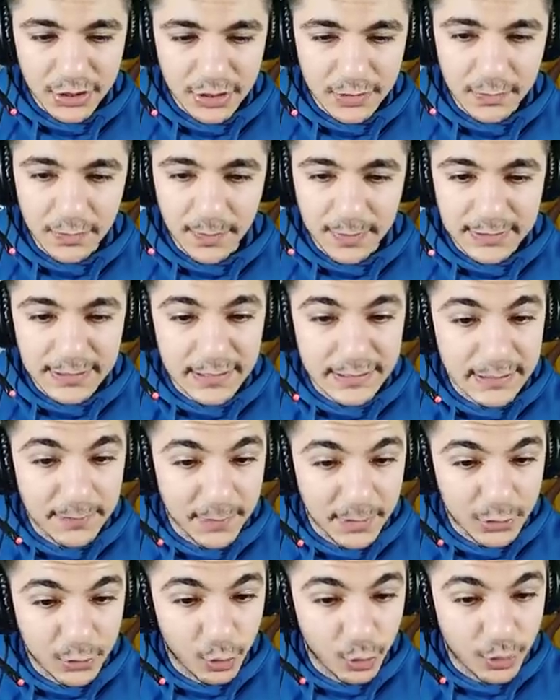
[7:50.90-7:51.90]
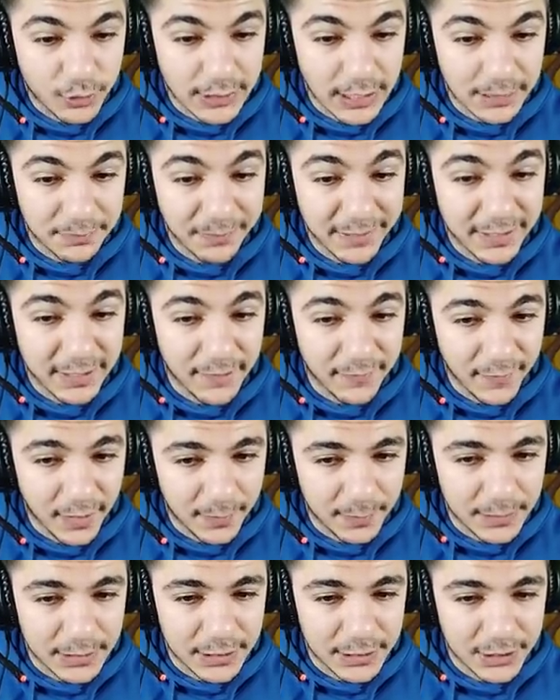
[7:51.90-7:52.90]
Şimdi basarsam bak yükseltme
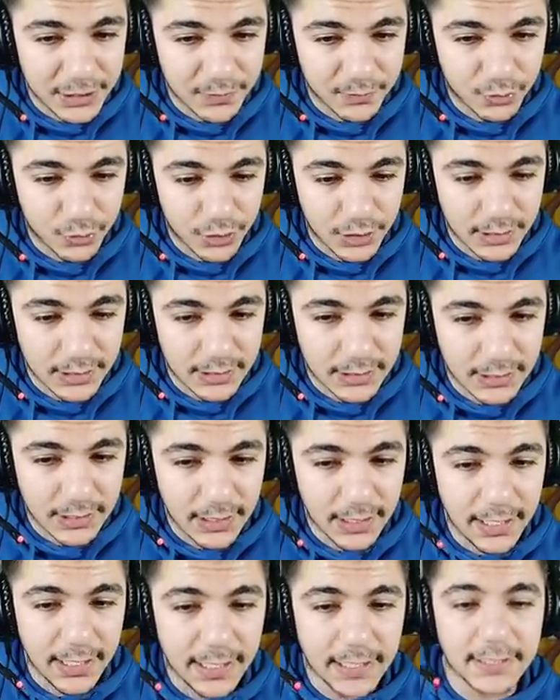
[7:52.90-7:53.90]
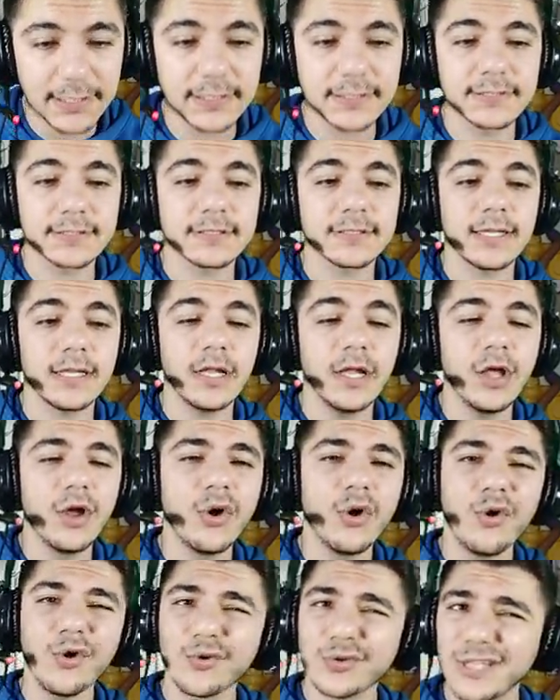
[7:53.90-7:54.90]
devam edecek bu şekilde. En azından
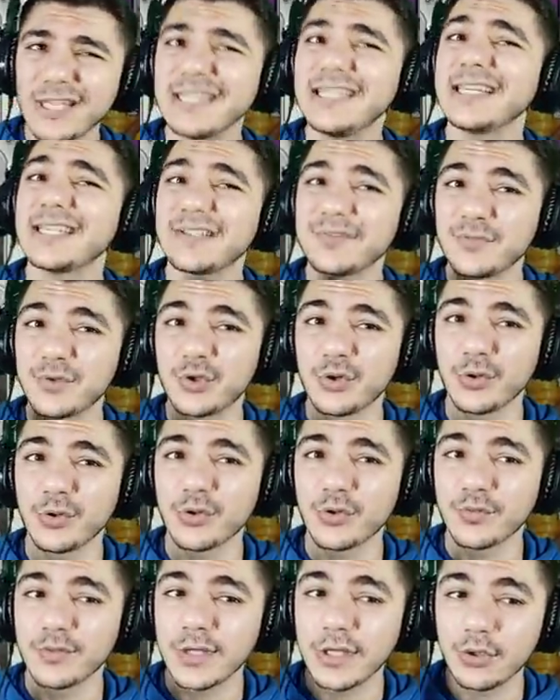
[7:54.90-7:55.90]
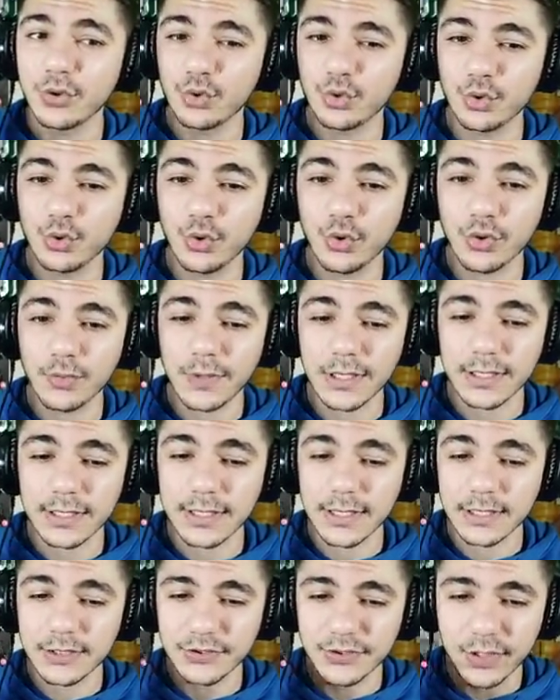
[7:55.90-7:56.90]
oradan yırtmış olurum diye düşünüyorum
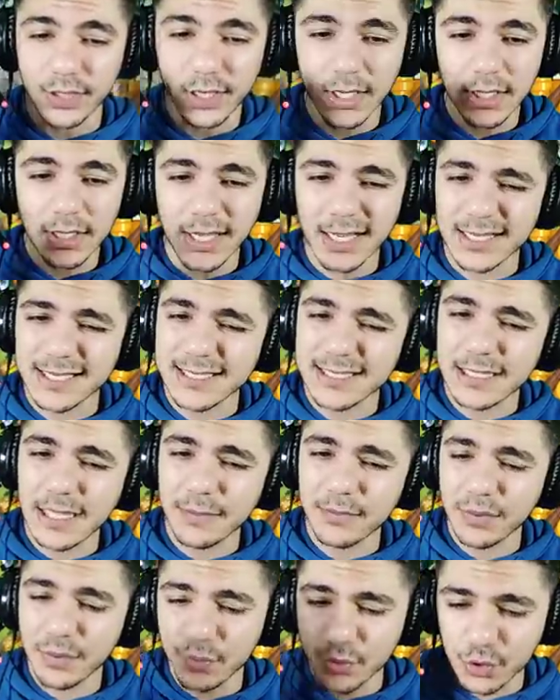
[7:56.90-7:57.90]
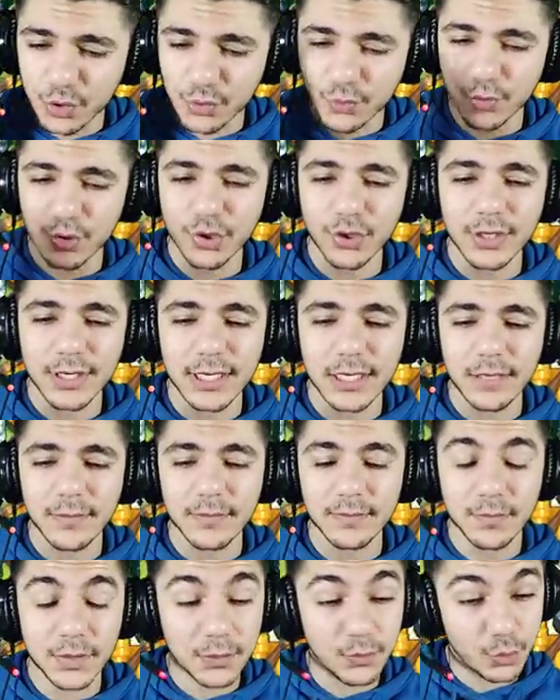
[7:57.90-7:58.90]
arkadaşlar. Hani giden 1.5 milyon ganim
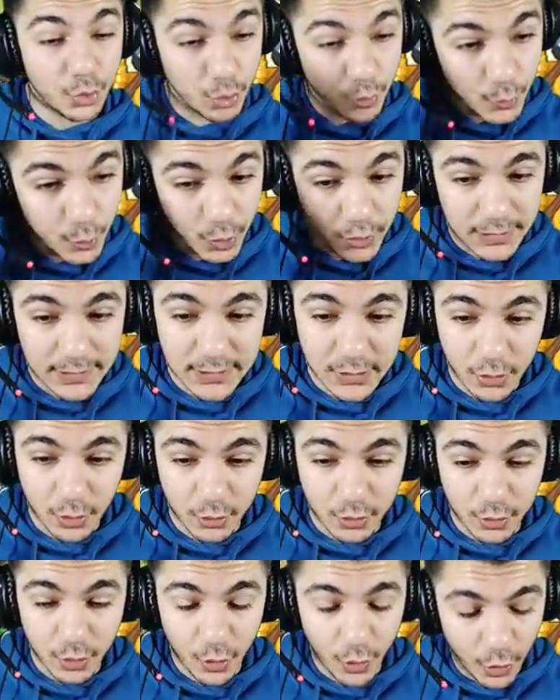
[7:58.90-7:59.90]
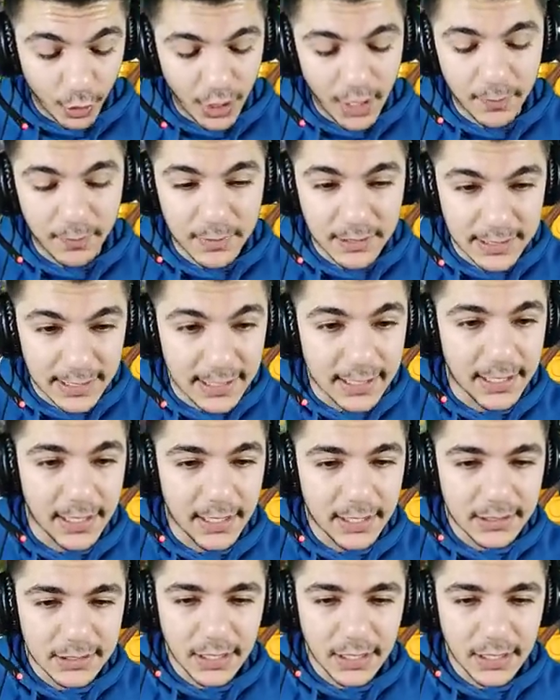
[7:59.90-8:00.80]
1.5 milyon iksir olsun. Önemli değil.